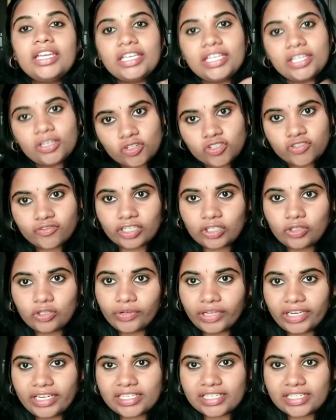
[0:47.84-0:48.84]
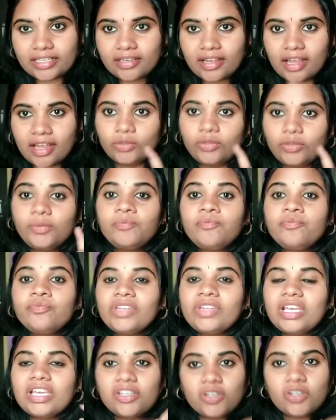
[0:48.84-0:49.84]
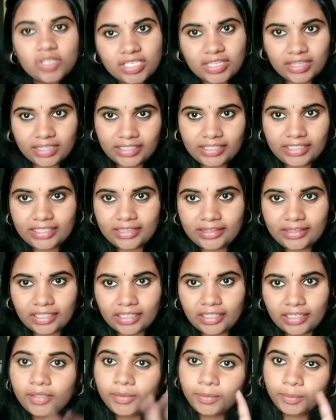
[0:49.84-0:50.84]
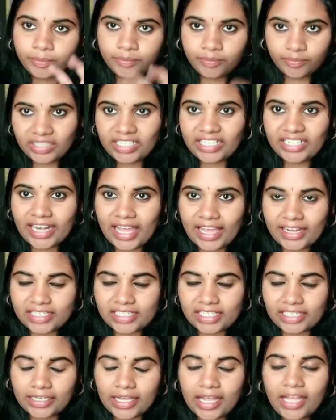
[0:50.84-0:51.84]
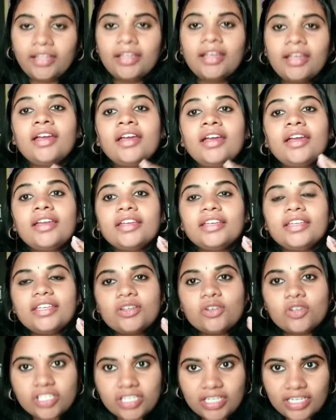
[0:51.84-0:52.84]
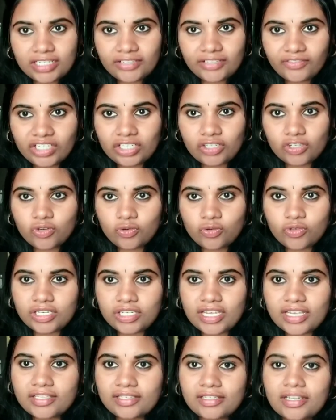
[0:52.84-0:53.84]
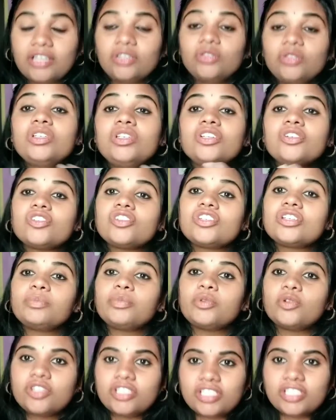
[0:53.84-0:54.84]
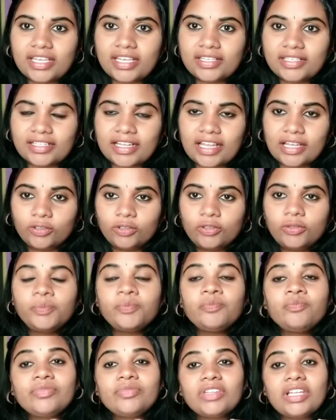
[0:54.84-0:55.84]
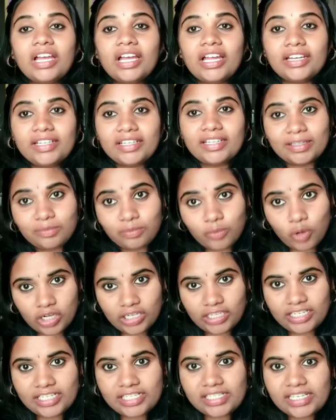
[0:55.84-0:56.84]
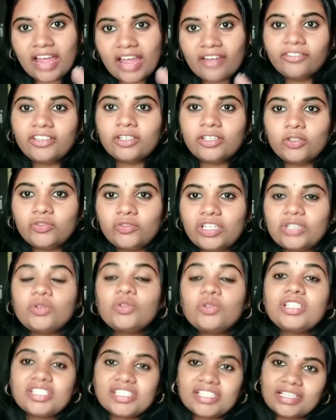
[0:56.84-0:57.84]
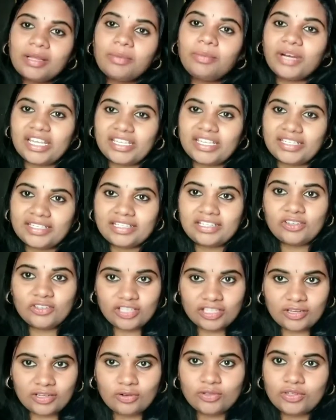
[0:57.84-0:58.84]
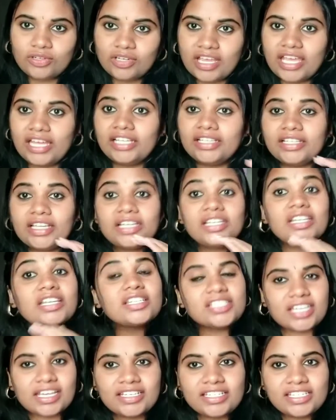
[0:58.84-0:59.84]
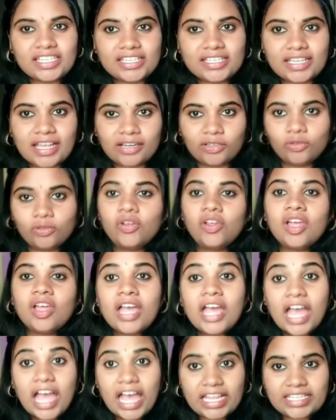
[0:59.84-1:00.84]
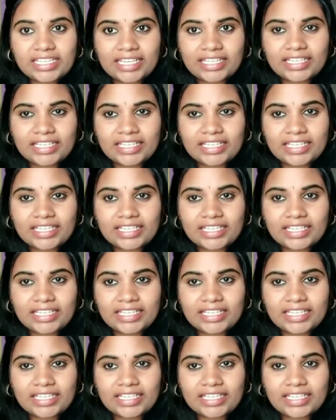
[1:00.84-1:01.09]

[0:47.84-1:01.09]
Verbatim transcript: ఈ రోజు వరకు వెయిట్ చేశాను ఈరోజు థర్టీన్తే డేట్ యాక్చువల్గా ఈరోజే నేను ఈ వీడియో షూట్ చేస్తున్నాను ఈరోజే పోస్ట్ చేస్తున్నాను అండ్ మార్నింగ్ నుంచి ఆఫ్టర్నూన్ వరకు నిజంగా ప్రైజెస్లో డిస్కౌంట్స్ ఉన్నాయా లేదా అని నేను చెక్ చేశాను ఆ చెక్